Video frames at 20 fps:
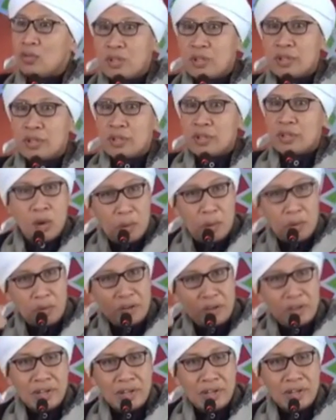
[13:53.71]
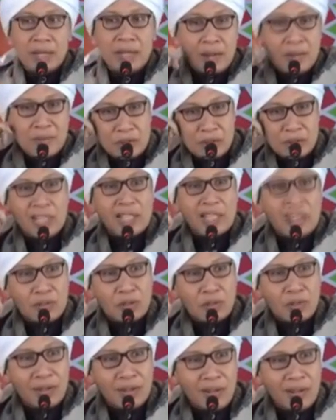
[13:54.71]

cerita, kamu gini-gini, padahal baru telepon,